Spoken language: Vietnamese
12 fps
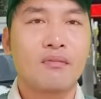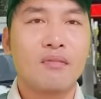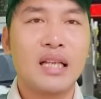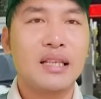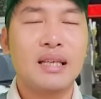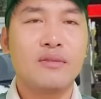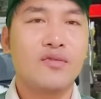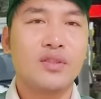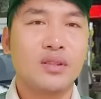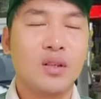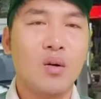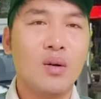bởi vì
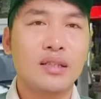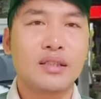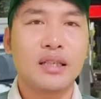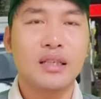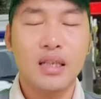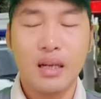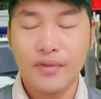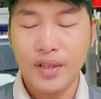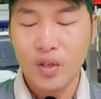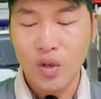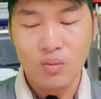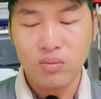cố nghệ sĩ
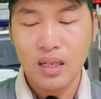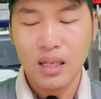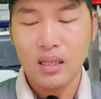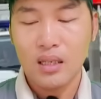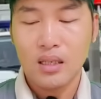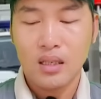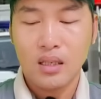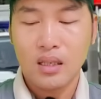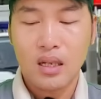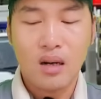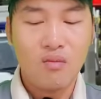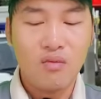phi nhung đó
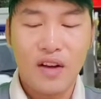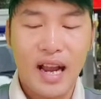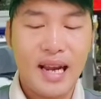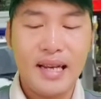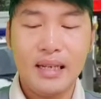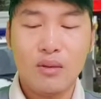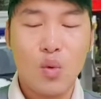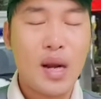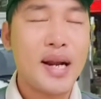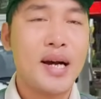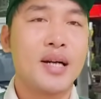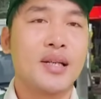không phải
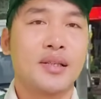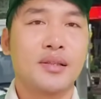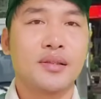qua đời